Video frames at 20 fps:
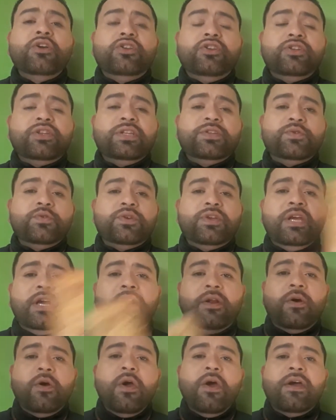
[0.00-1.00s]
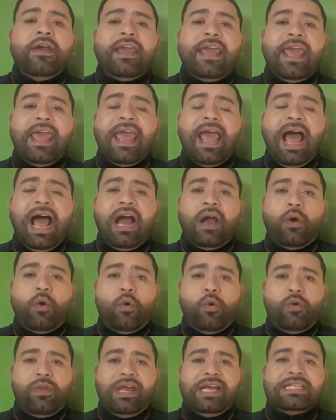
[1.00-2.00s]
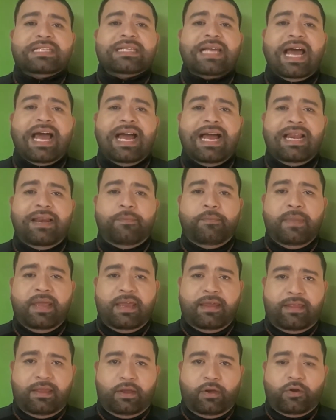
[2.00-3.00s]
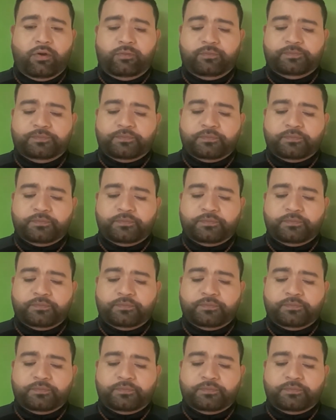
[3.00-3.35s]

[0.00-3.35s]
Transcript: yo te sugiero que acudas al médico.